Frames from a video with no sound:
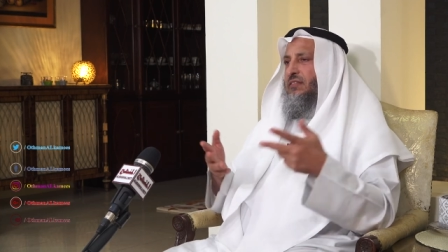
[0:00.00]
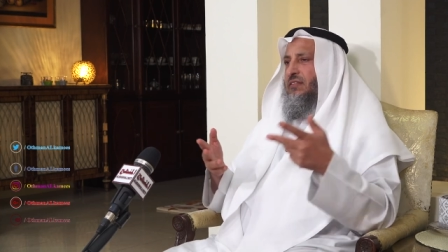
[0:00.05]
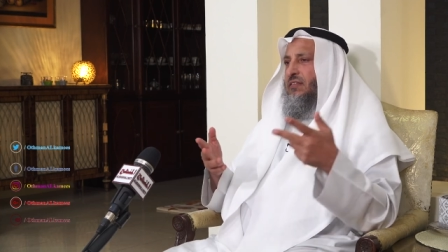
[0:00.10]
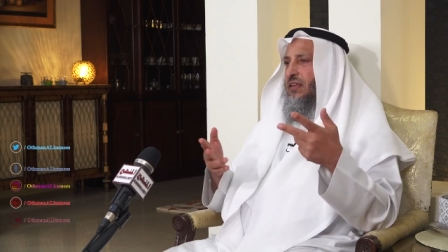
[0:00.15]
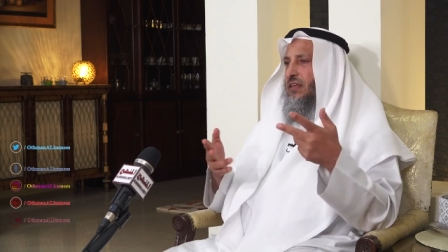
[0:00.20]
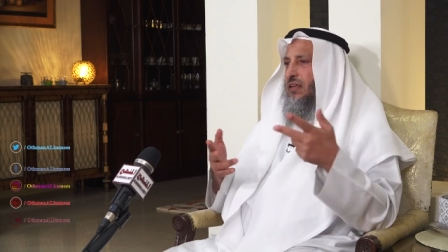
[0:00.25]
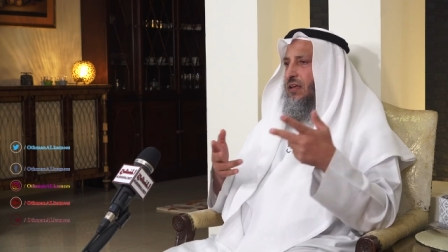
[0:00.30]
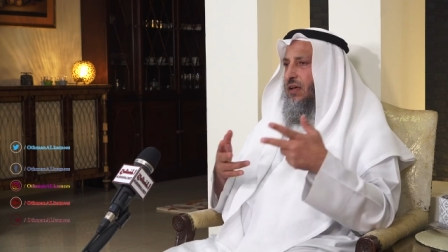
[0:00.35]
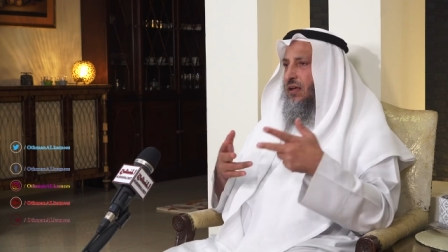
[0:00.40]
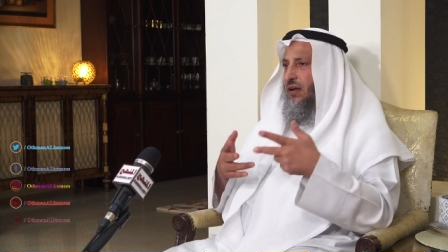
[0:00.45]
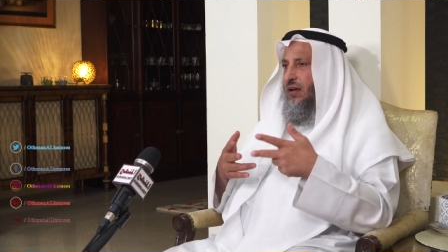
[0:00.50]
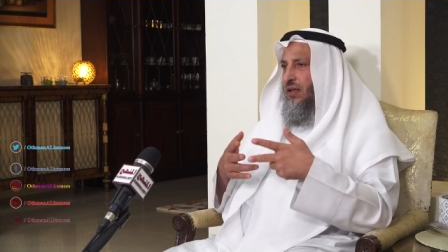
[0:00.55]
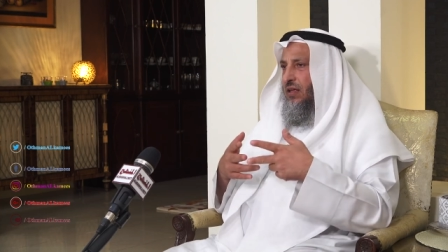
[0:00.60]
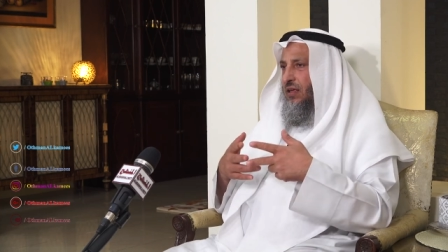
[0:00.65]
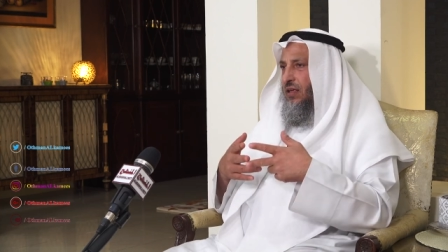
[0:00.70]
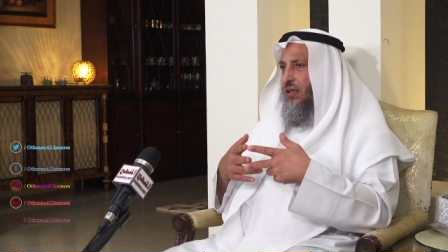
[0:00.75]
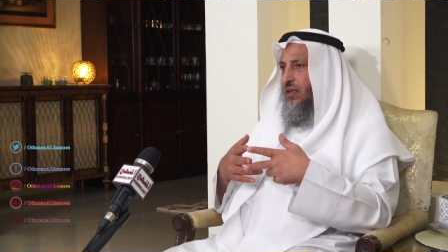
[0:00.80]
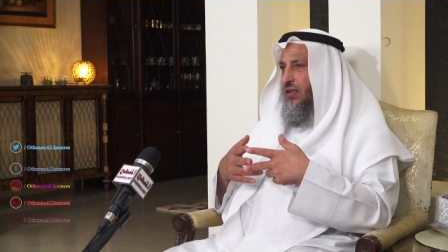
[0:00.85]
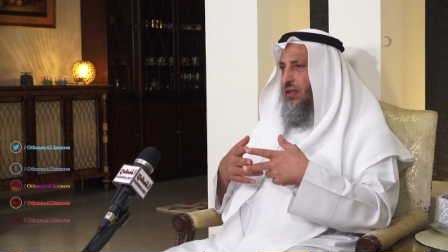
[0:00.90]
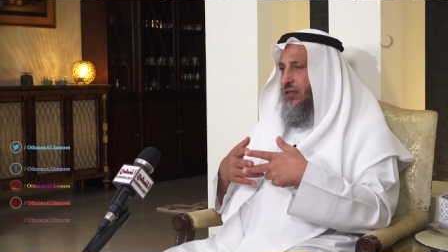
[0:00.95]

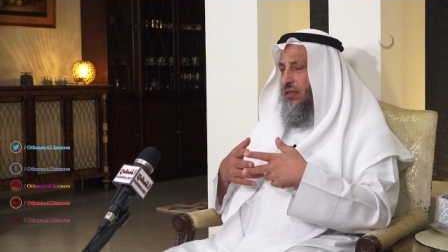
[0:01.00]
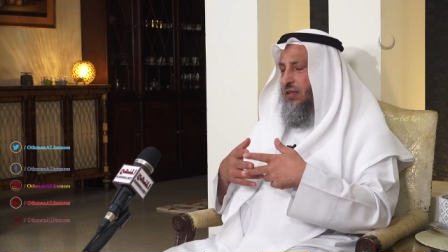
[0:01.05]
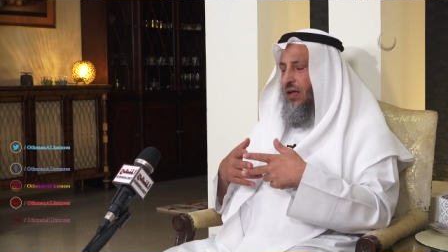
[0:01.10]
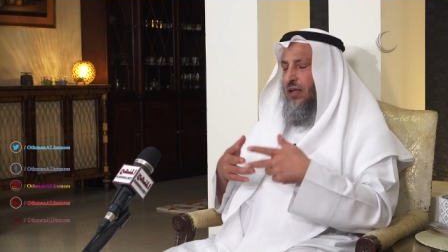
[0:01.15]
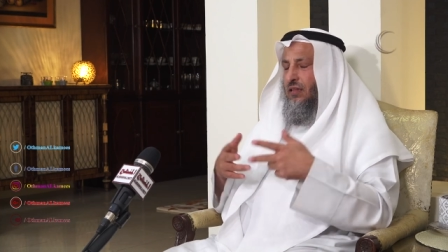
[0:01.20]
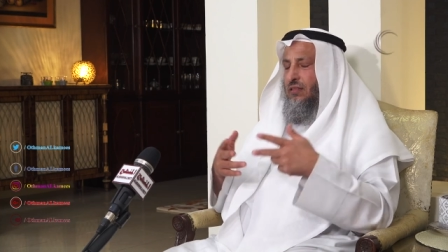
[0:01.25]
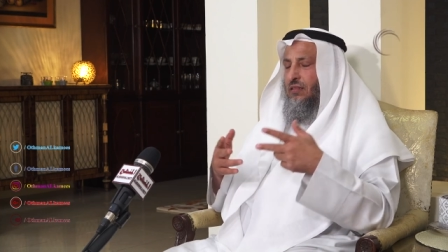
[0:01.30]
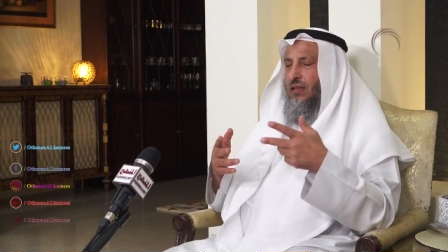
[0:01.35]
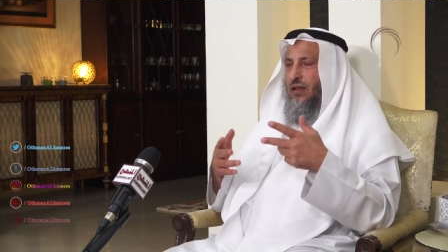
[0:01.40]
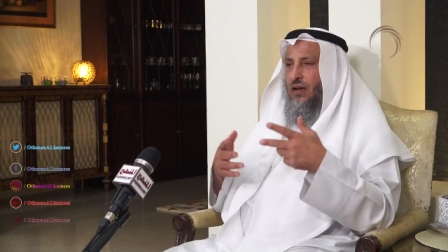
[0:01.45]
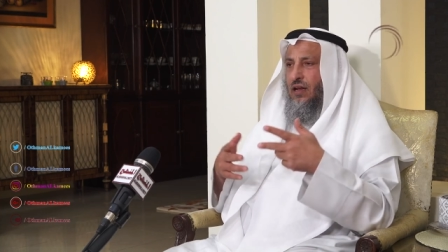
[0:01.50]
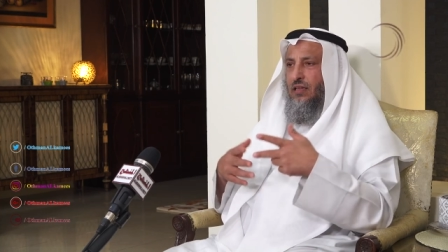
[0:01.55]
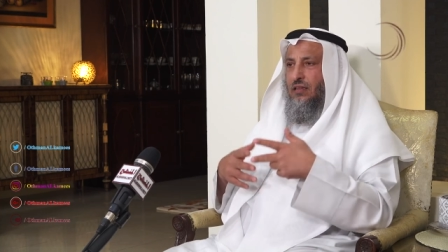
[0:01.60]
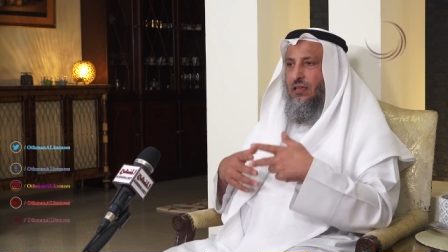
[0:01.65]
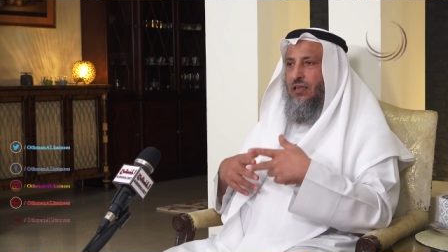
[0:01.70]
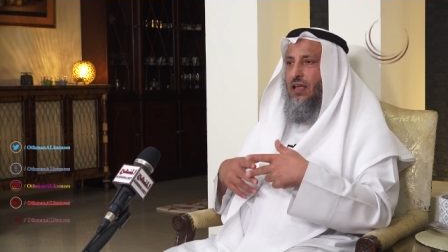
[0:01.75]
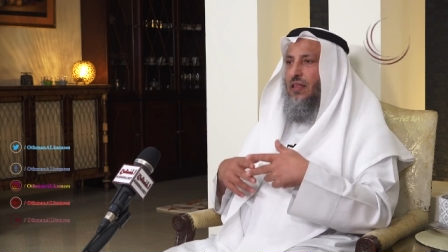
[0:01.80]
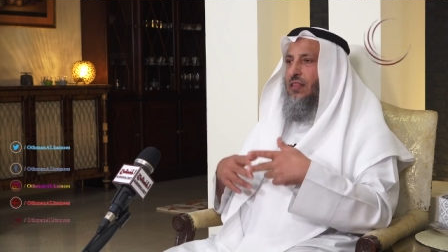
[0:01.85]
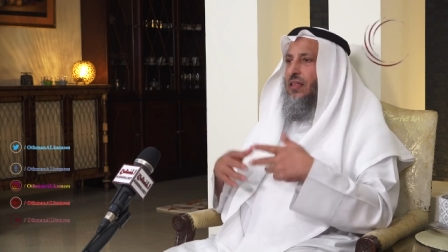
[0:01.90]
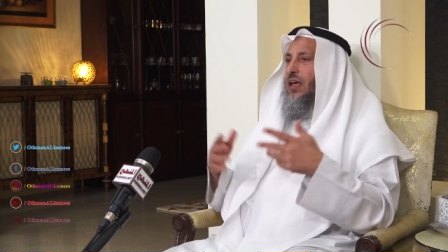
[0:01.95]
السيارة
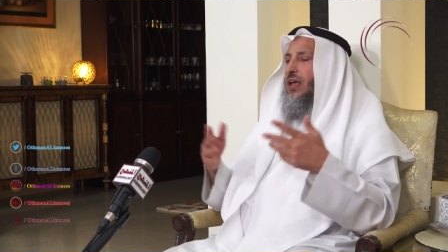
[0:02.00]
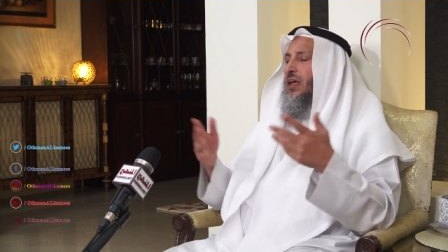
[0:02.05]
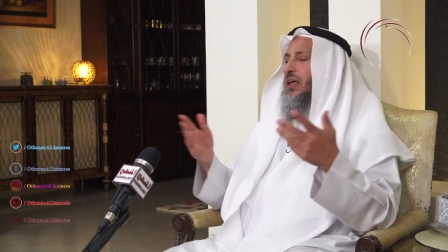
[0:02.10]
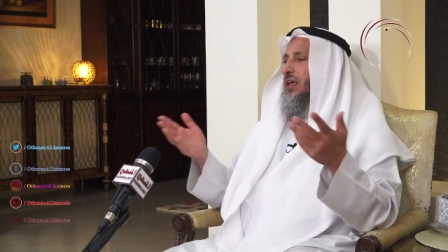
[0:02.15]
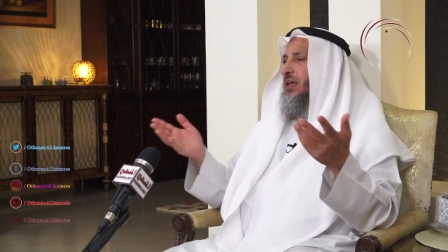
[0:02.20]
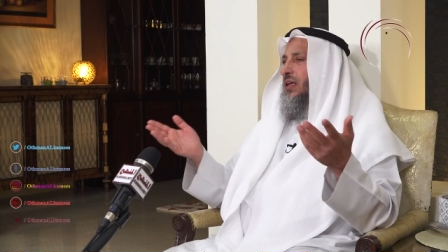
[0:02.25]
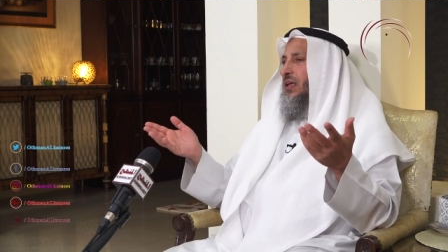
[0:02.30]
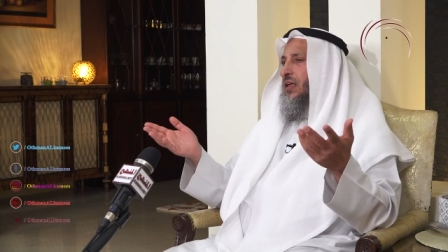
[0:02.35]
تعطلت كذا